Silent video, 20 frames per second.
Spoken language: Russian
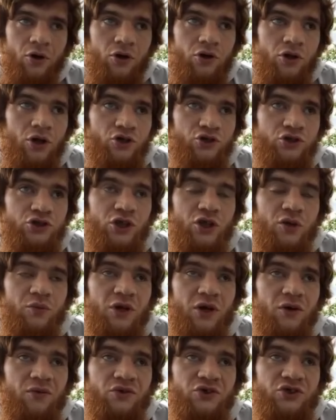И неожиданно
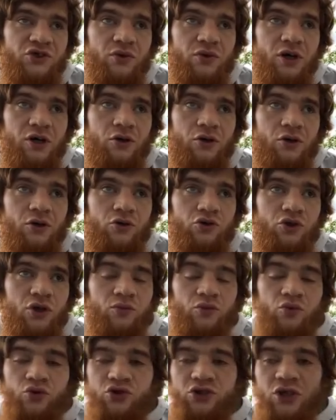меня вызывают,
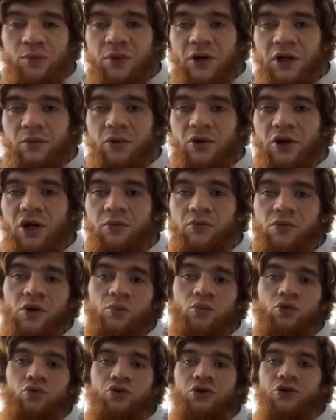там друзья подбегают,
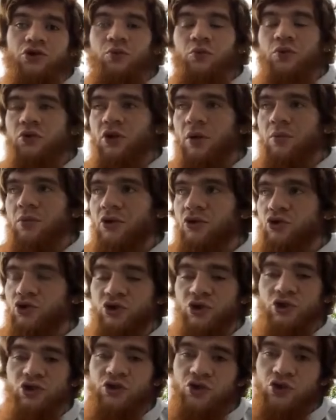меня будет, теперь на меня
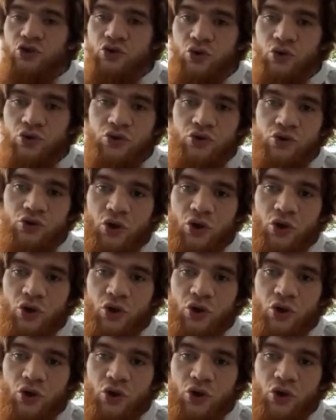шрестка, шорт,